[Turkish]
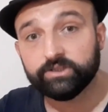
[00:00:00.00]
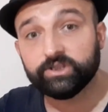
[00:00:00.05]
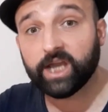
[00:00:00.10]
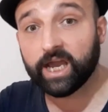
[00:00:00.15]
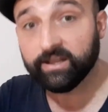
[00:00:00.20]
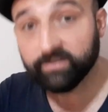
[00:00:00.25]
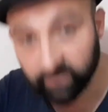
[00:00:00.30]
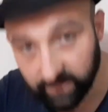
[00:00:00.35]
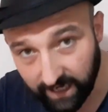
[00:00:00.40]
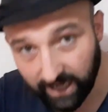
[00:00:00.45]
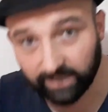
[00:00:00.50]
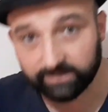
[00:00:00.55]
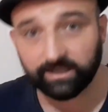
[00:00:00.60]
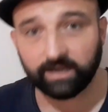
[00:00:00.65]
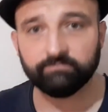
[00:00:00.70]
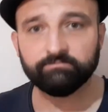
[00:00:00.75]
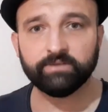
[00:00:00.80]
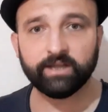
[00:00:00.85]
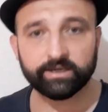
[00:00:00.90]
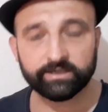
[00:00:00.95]
kendi
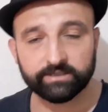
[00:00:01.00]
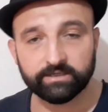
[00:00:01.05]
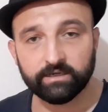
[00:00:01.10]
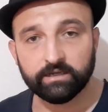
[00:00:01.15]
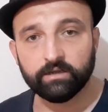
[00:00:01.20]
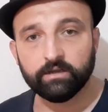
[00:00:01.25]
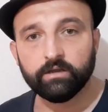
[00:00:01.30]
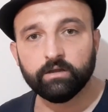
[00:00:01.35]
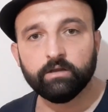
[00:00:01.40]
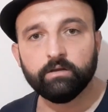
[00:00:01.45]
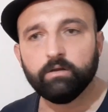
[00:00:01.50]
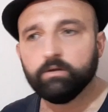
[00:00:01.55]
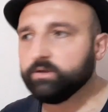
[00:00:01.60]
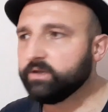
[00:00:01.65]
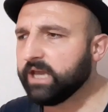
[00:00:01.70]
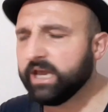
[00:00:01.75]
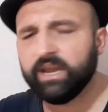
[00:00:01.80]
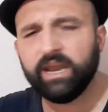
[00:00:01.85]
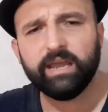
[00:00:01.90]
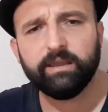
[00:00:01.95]
adamları
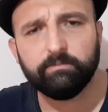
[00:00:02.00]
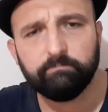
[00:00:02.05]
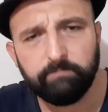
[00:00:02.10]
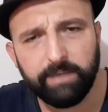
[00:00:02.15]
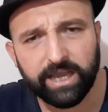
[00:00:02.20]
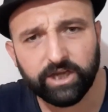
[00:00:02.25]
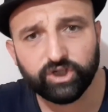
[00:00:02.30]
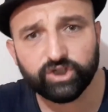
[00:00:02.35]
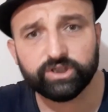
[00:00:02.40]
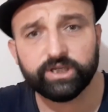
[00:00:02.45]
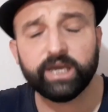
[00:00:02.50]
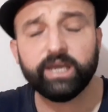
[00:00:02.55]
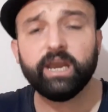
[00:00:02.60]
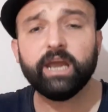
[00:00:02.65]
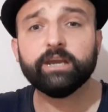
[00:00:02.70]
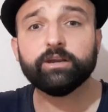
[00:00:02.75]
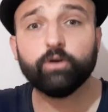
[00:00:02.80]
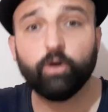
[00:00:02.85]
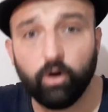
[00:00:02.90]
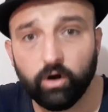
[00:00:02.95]
gerek 5
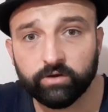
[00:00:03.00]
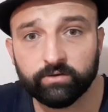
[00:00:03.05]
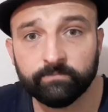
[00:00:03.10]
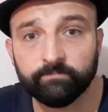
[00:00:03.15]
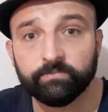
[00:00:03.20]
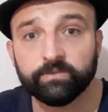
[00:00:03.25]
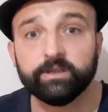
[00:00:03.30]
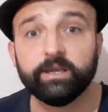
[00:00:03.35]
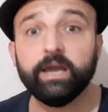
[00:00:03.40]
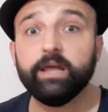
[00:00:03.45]
gerek 10